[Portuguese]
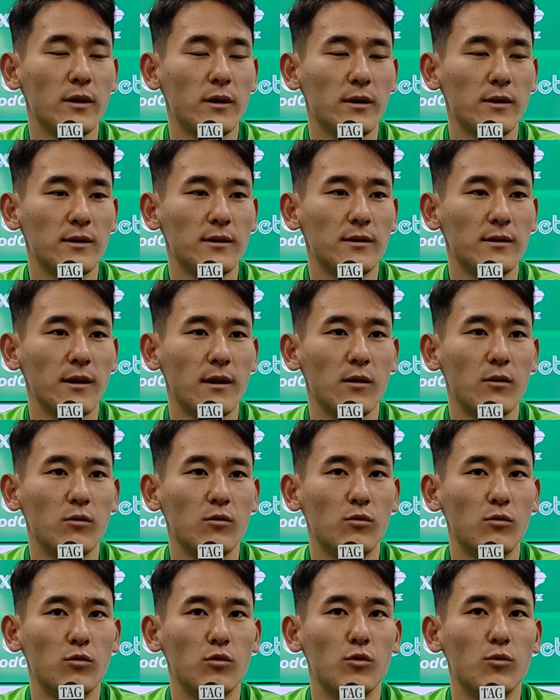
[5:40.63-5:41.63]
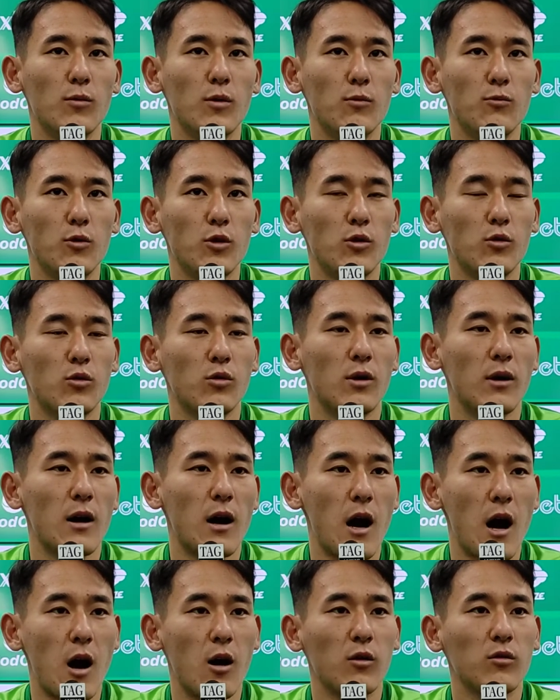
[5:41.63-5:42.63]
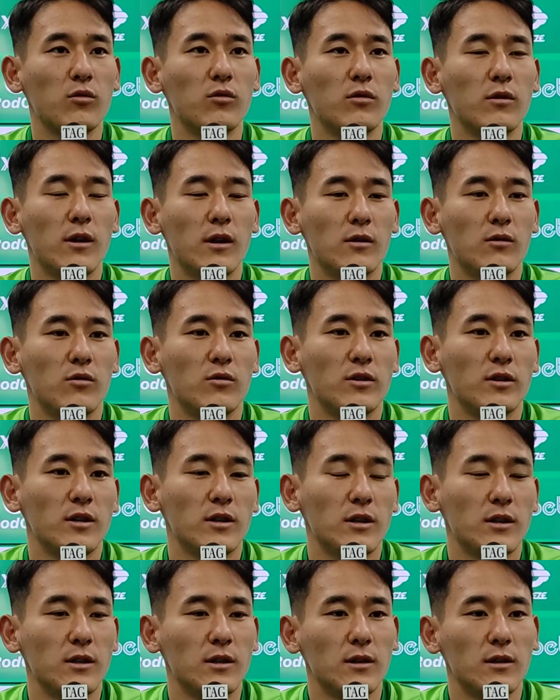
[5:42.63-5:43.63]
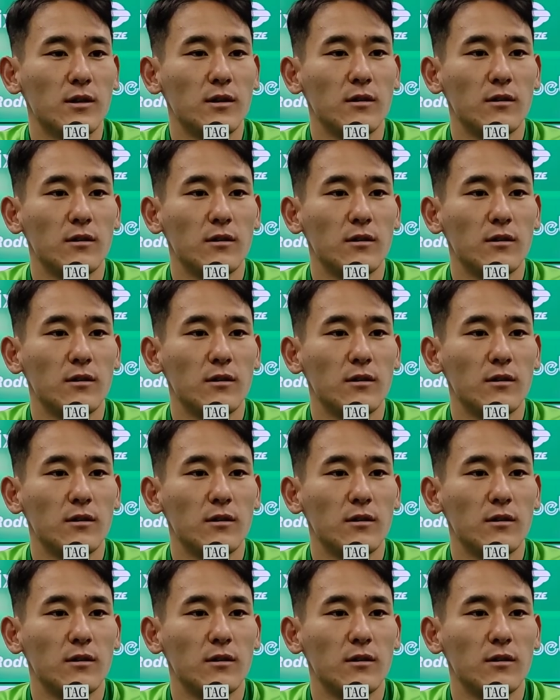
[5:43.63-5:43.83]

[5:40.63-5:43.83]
eles têm um número muito alto dentro de